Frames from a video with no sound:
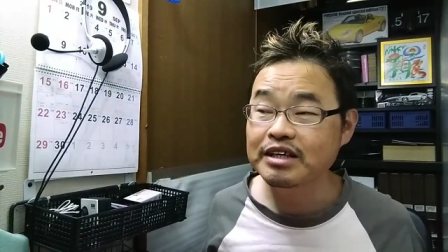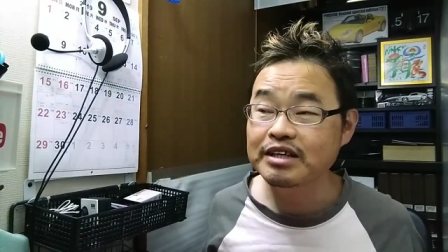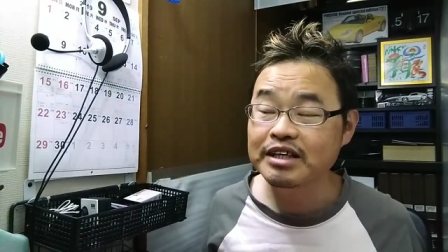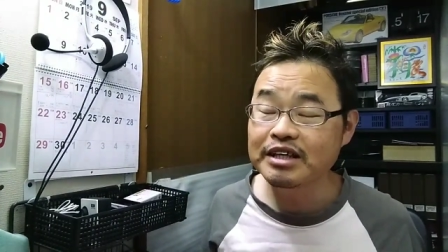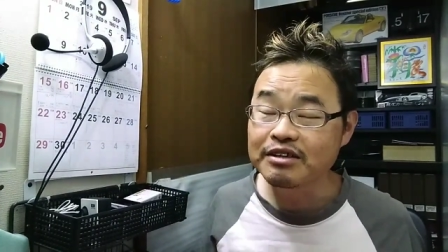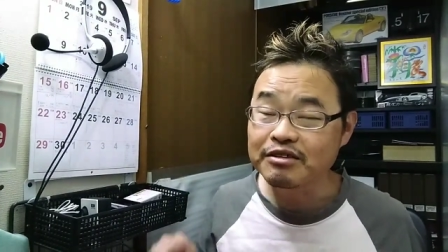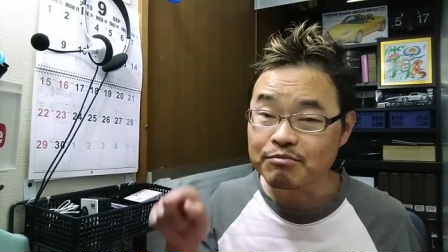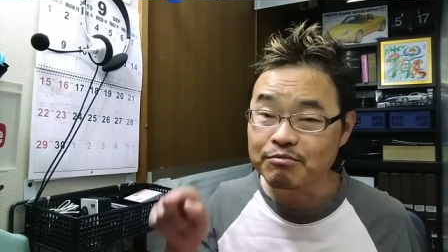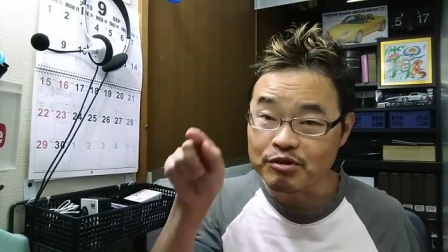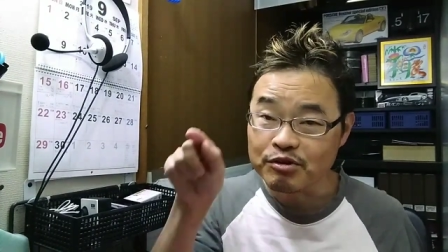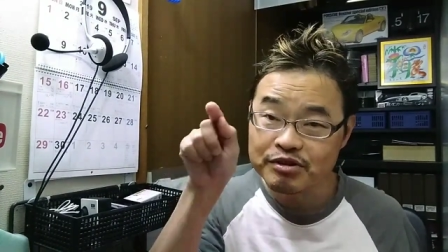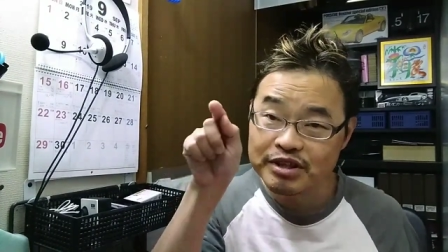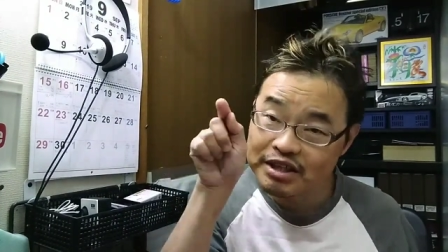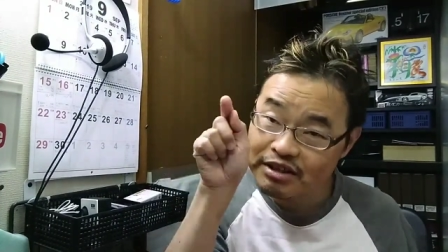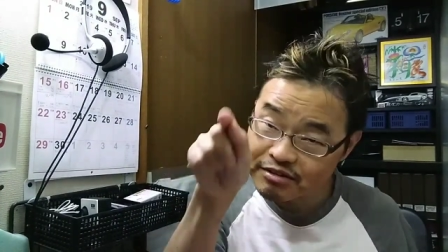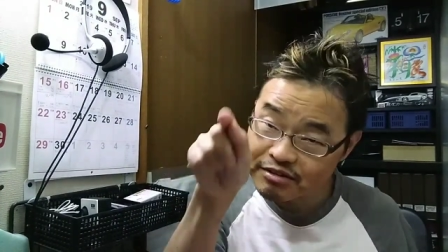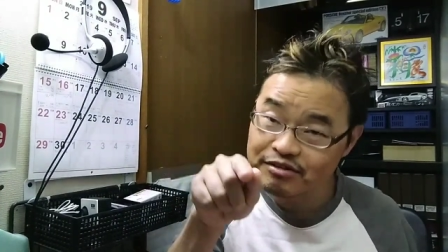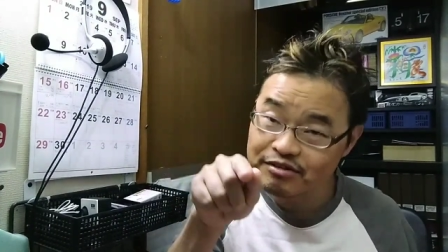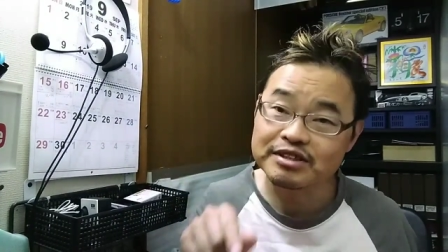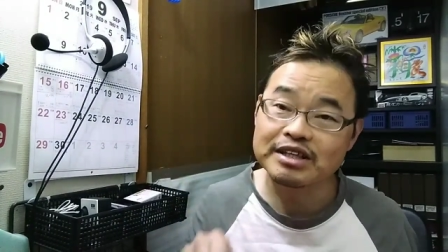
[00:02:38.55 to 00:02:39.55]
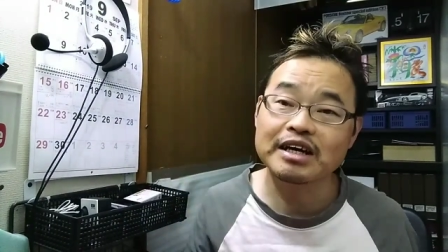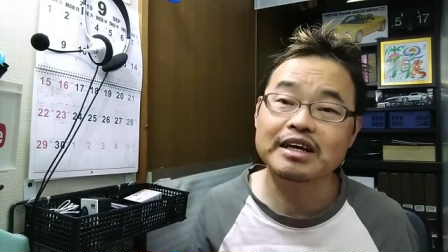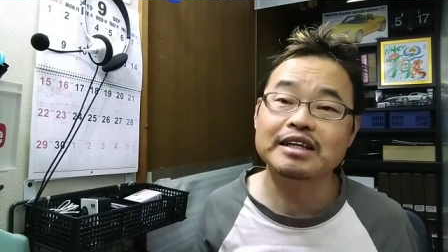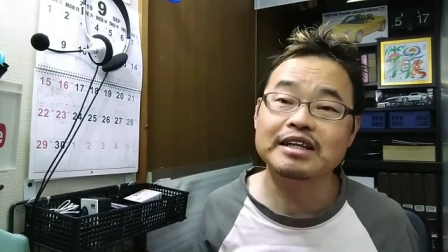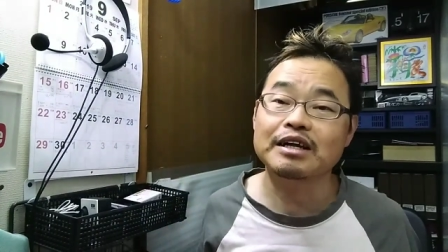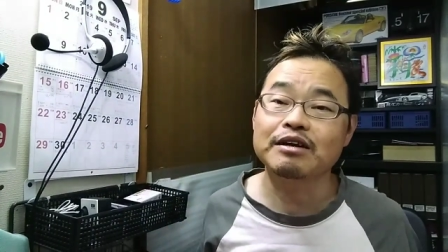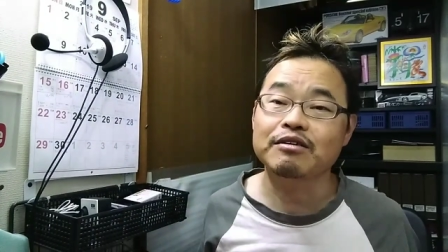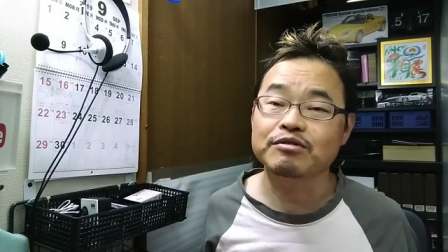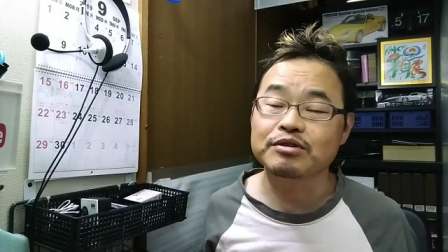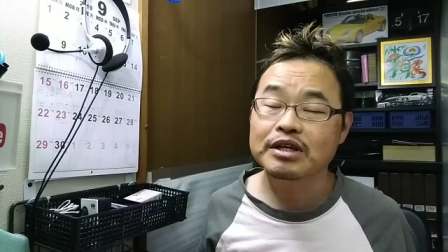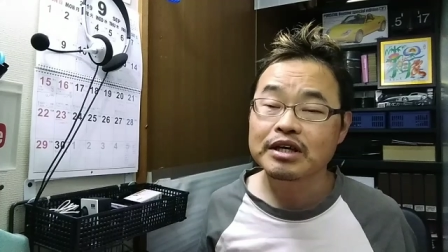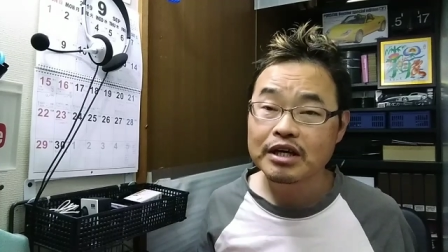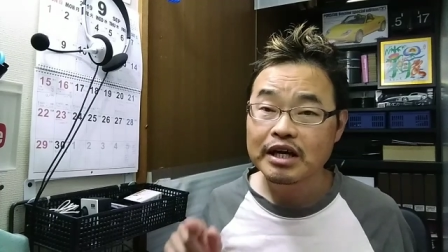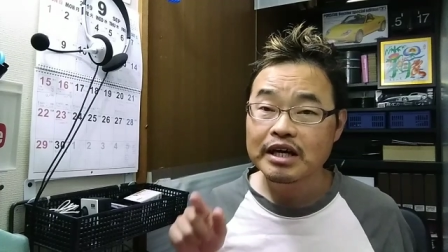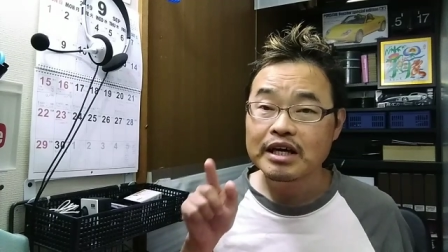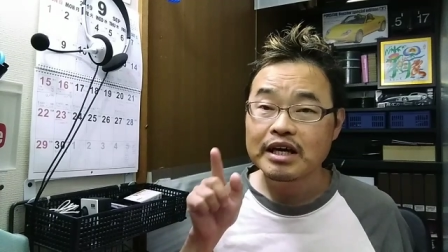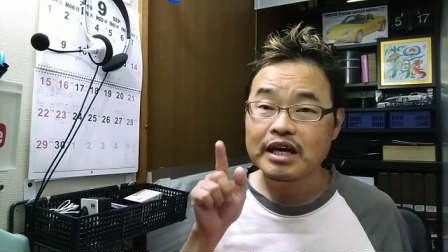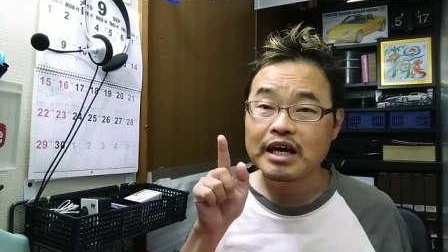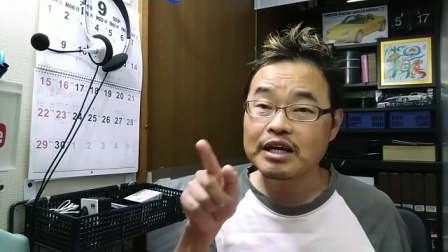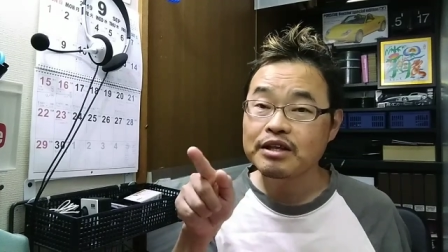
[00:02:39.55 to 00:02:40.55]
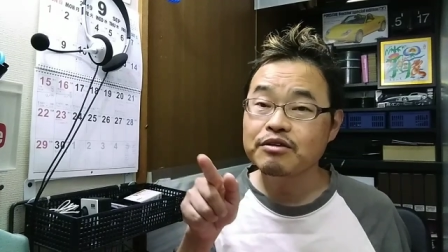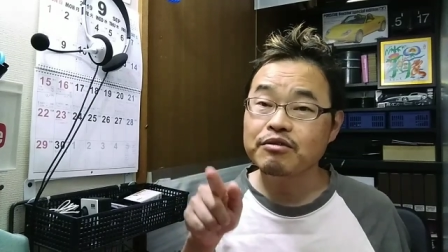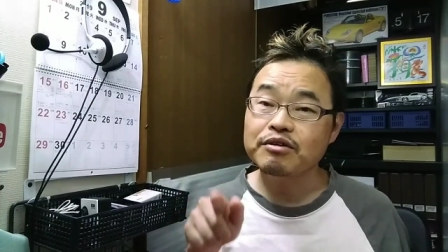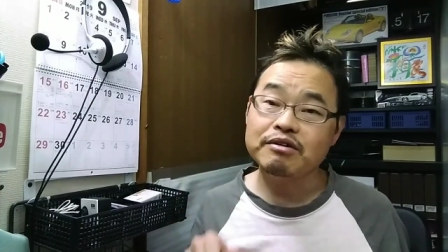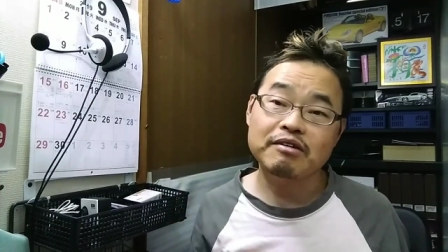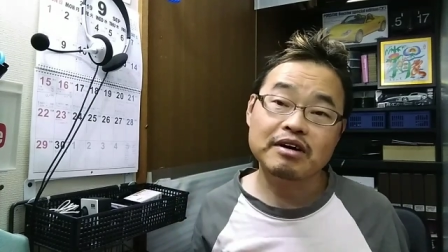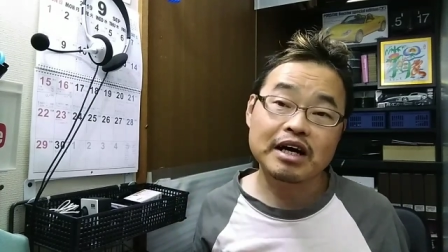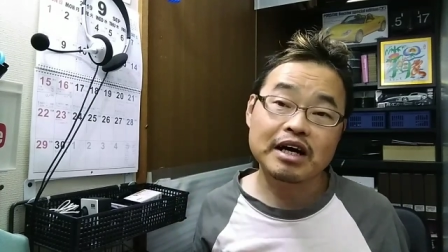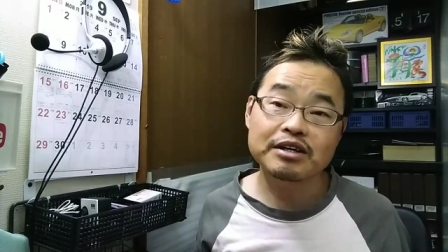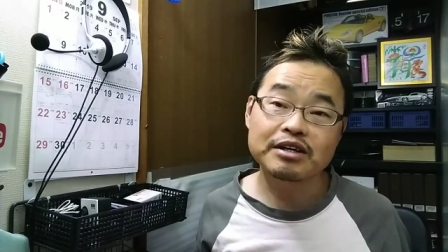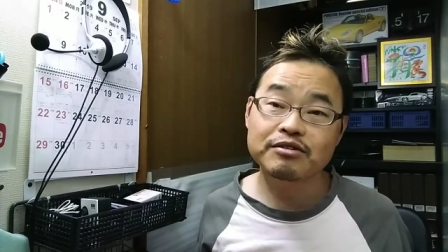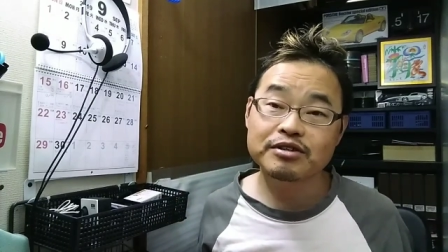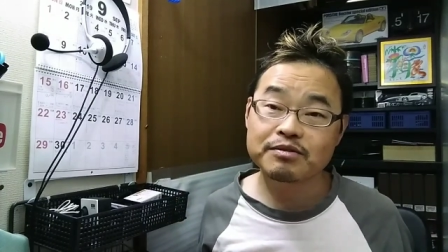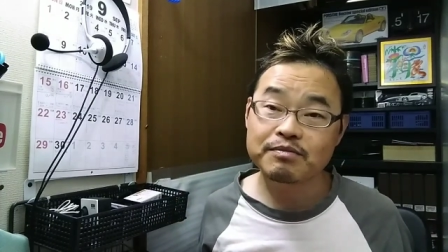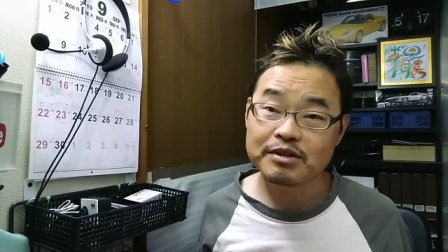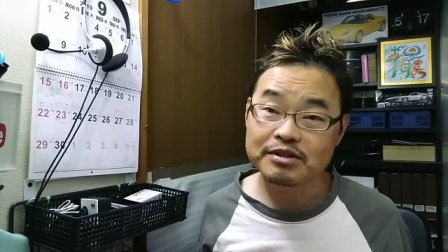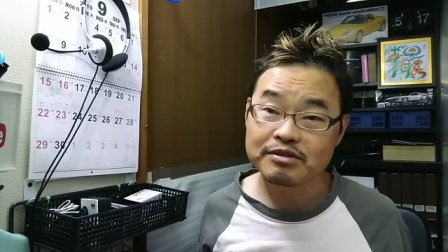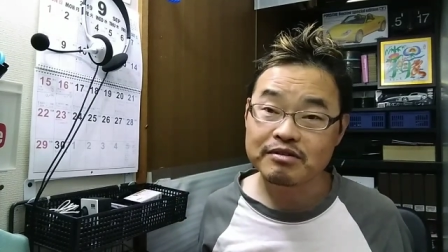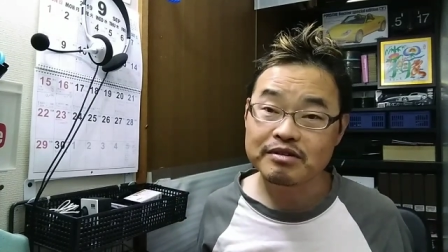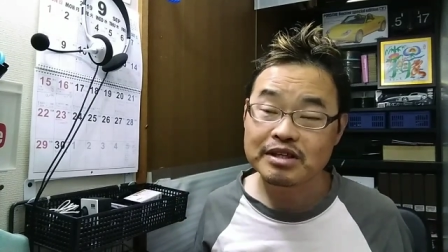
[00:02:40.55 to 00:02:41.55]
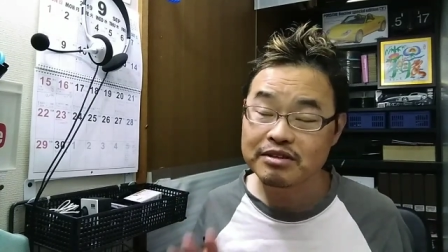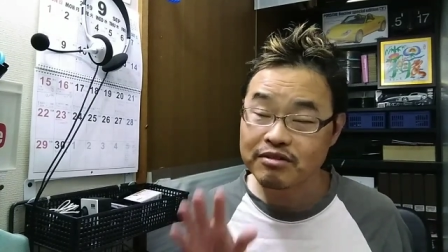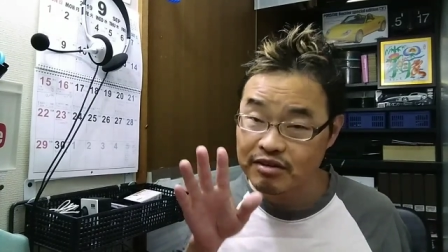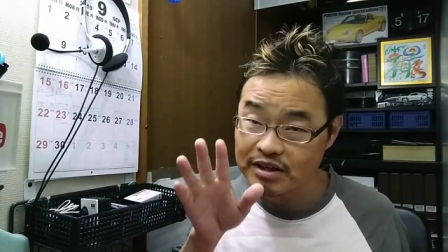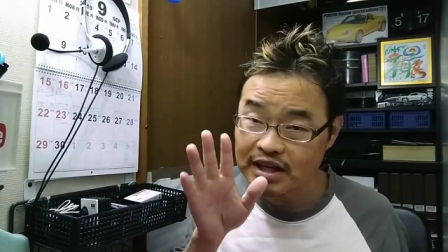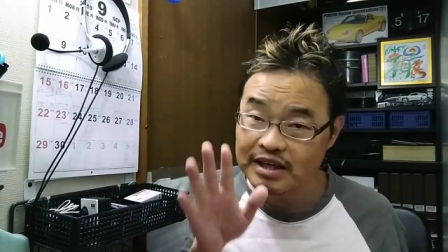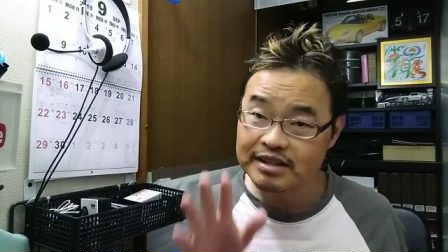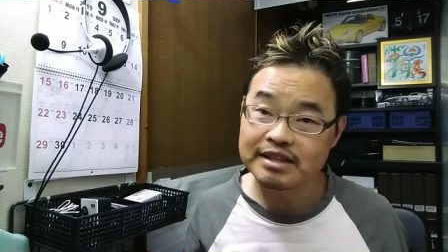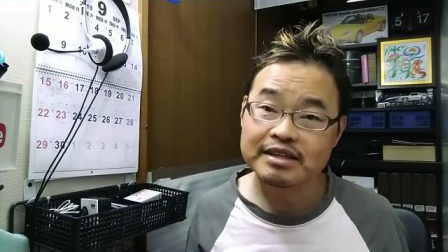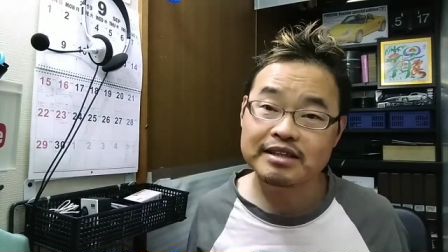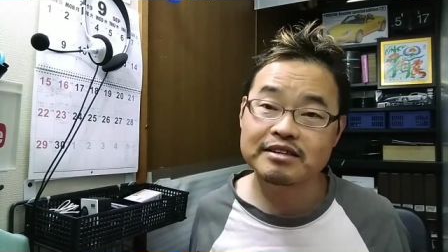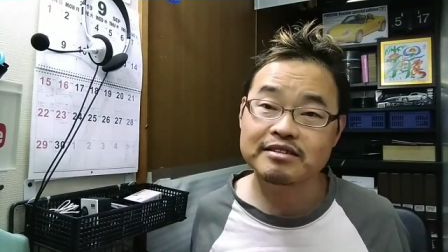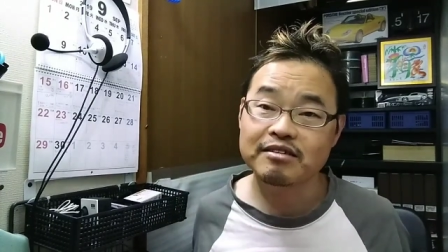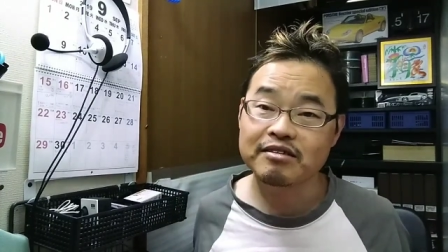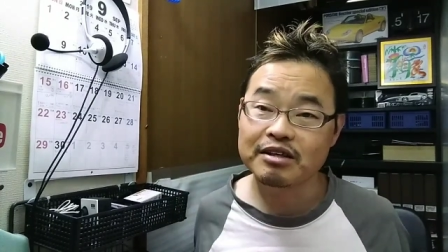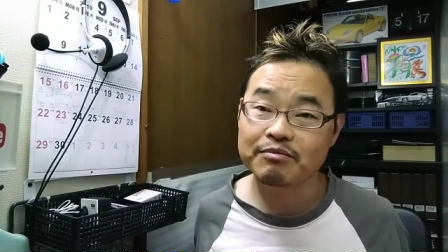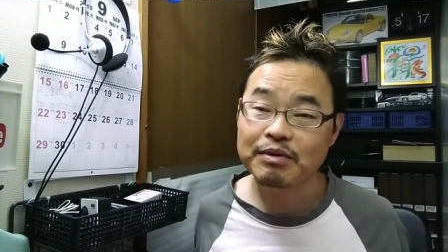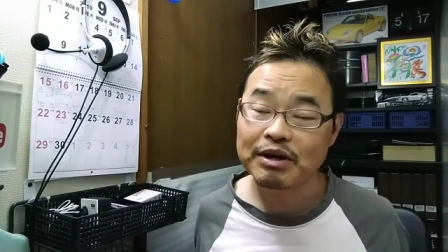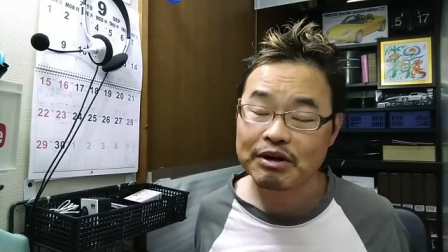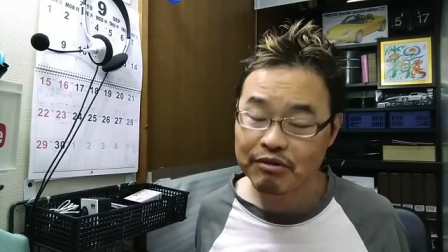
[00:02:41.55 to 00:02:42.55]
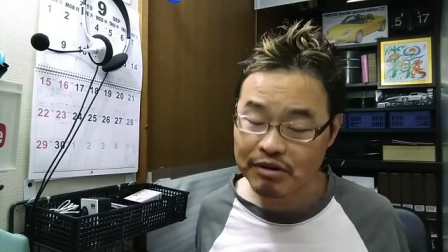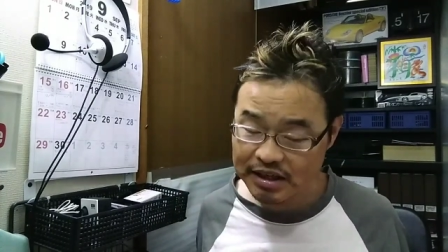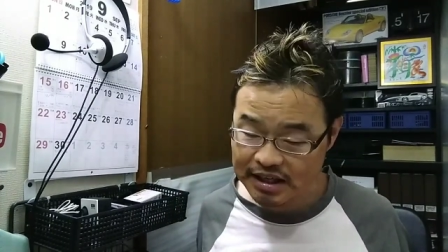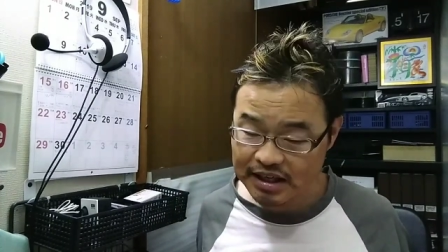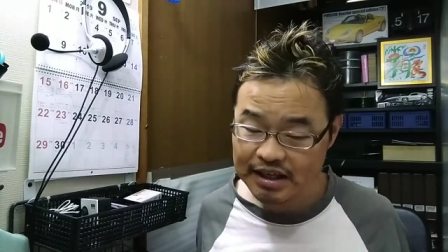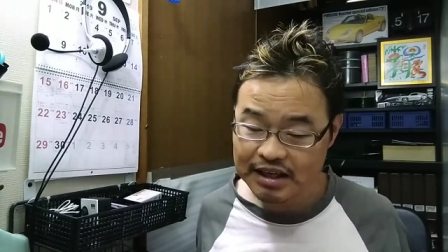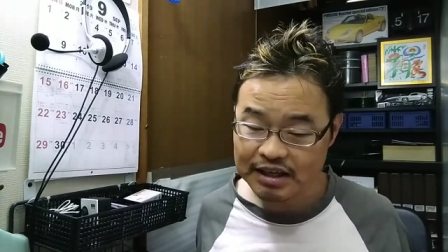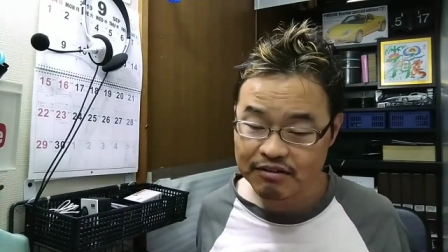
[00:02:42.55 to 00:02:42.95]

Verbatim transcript: リンクもクリックするだけであの、エントリーは完了しますので、すごい簡単ですので、まあ、これね、